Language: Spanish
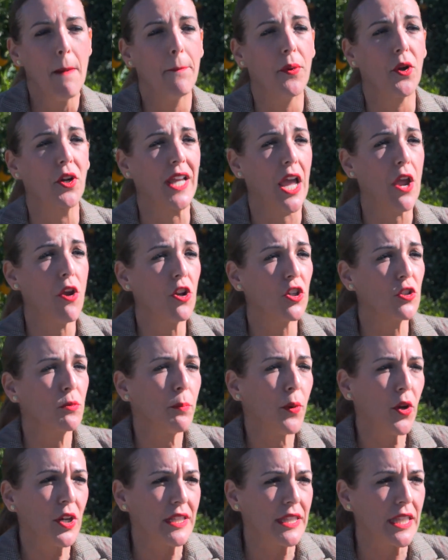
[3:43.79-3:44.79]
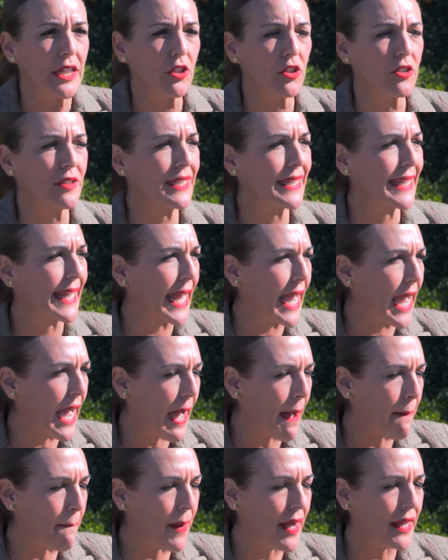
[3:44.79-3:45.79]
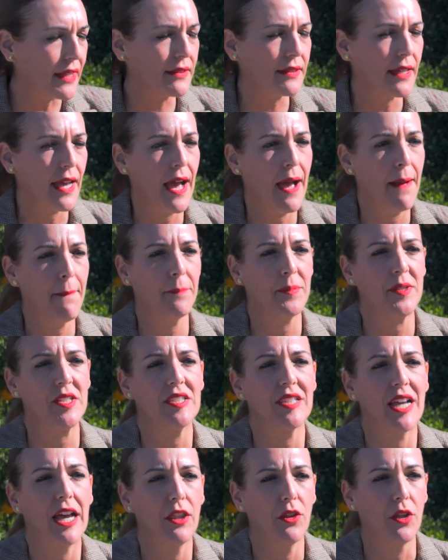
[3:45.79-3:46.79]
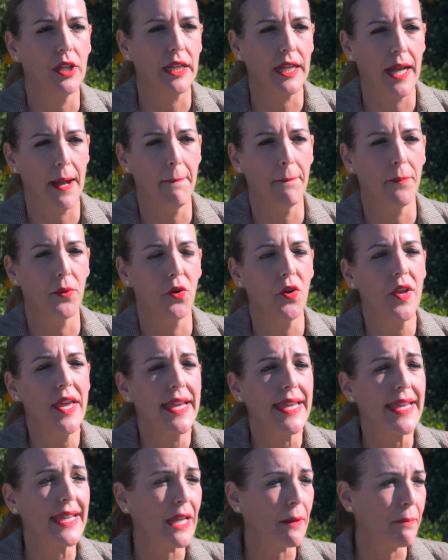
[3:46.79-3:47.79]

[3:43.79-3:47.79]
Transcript: porque hay unos políticos que jamás han pisado el campo y